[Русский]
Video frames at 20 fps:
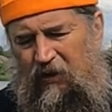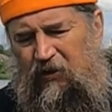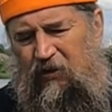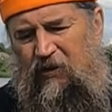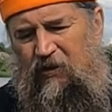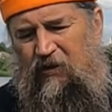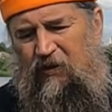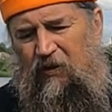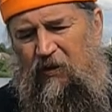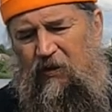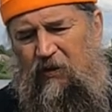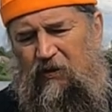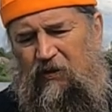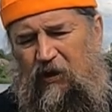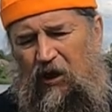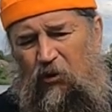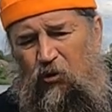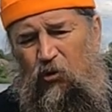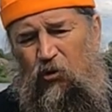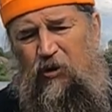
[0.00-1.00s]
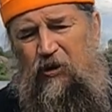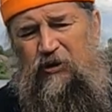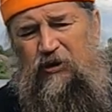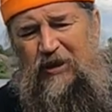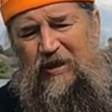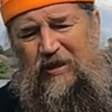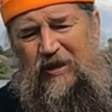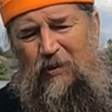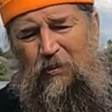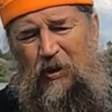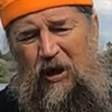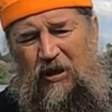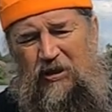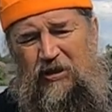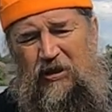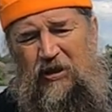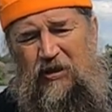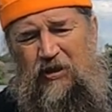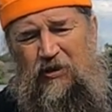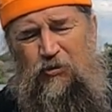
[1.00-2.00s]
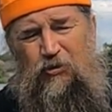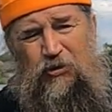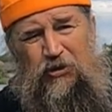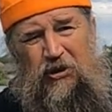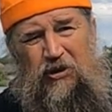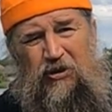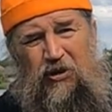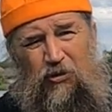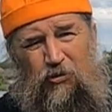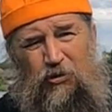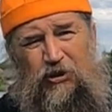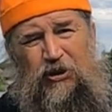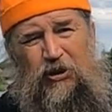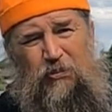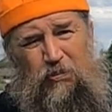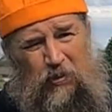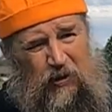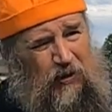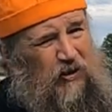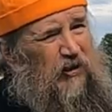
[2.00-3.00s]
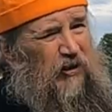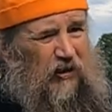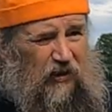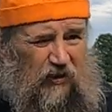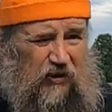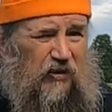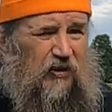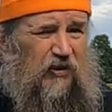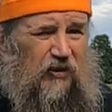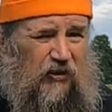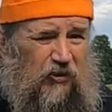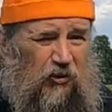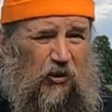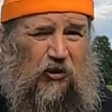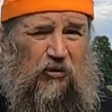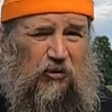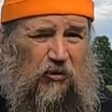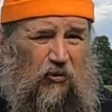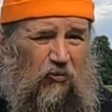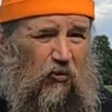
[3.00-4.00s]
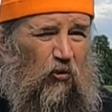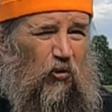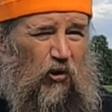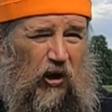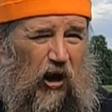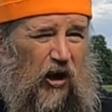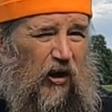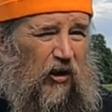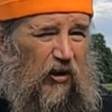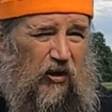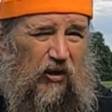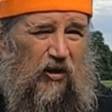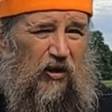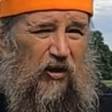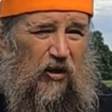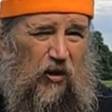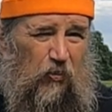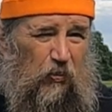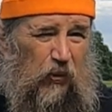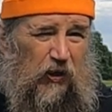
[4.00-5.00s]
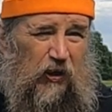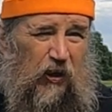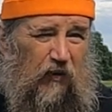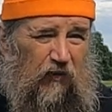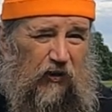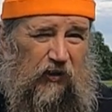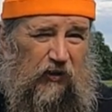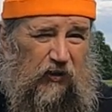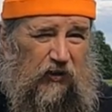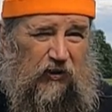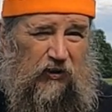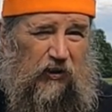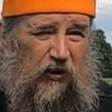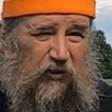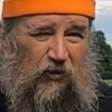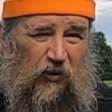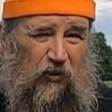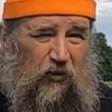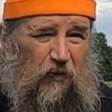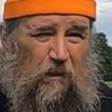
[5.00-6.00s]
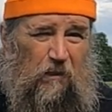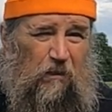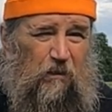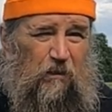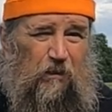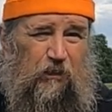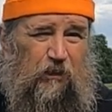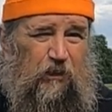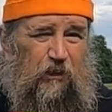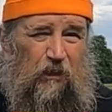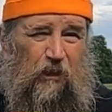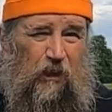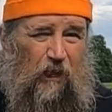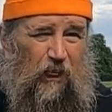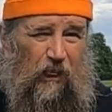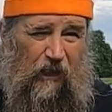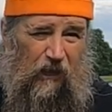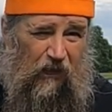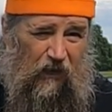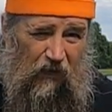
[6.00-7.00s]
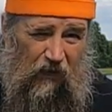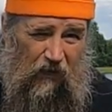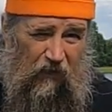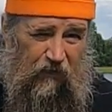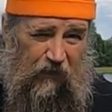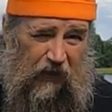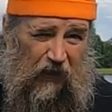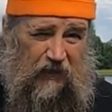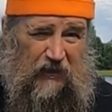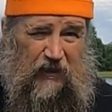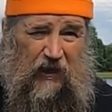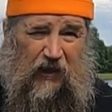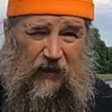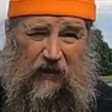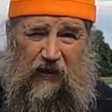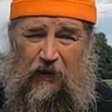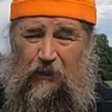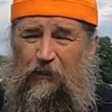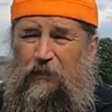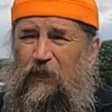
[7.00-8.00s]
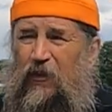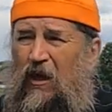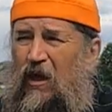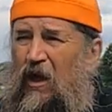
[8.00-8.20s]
И такое-то изображение уже на Руси было до того, как появилось оно в Казани.